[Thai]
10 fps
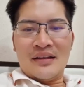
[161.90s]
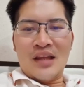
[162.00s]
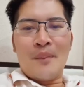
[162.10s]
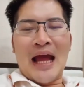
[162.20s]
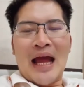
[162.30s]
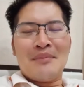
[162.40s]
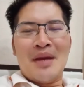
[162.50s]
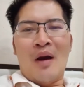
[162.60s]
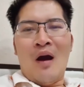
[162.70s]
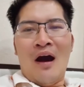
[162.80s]
รอบกัดไม่
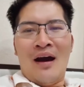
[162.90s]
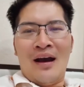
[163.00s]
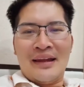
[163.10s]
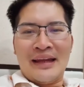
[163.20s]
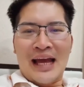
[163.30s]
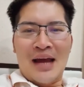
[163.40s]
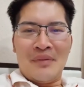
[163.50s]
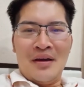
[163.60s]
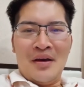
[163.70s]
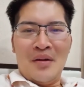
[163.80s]
พอนะครับ
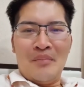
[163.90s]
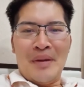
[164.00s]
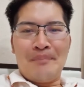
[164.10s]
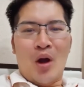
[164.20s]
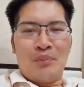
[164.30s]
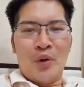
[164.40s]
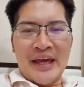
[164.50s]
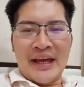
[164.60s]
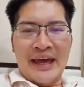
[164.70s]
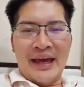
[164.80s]
ไปปลดผู้ห
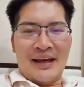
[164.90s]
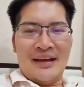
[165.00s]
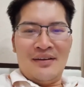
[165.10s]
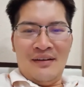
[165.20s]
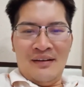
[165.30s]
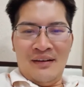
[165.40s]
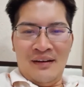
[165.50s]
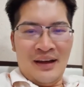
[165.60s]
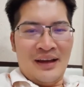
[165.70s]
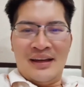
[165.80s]
ญิงอีกโอ้
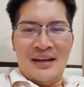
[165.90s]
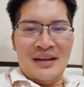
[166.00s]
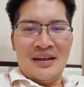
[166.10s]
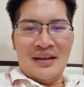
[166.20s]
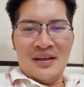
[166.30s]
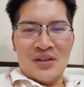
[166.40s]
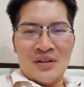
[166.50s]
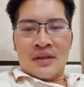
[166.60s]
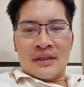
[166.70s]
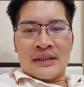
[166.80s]
ย
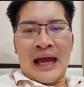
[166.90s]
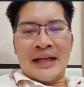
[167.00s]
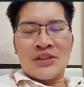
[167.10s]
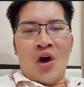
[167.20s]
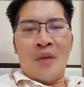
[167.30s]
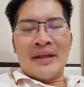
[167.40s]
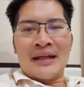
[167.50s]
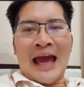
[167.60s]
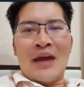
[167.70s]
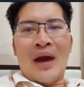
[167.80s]
ท้าโชคมันตั้
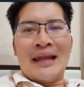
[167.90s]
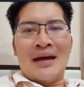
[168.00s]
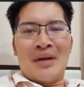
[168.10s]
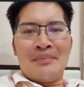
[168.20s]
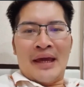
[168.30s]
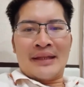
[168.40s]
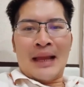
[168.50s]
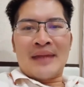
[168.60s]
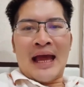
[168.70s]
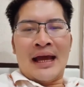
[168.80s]
งหลายวันแล้วมันไม่เห็น
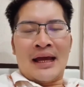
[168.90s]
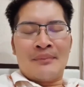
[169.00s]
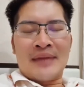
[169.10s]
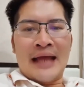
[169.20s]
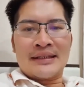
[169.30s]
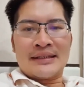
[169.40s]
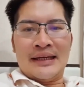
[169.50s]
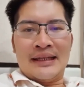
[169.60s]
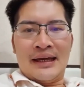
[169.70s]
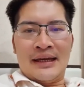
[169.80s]
รับท้าคำท้าสักที
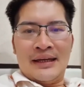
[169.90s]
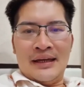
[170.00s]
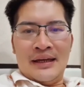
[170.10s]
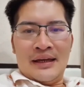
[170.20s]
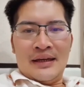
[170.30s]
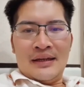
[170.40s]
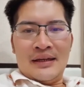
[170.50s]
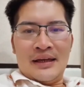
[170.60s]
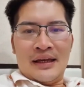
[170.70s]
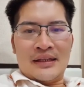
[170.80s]
เลย
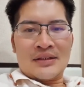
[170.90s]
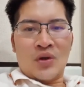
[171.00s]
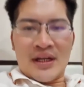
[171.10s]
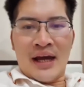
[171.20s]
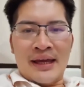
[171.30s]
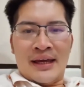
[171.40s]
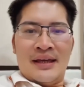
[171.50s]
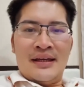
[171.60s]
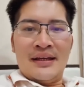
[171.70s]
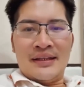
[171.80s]
ตุ๊ดเอ้ย
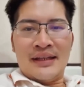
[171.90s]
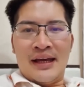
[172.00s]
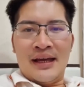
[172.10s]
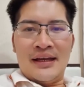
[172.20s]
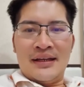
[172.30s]
นะฮะ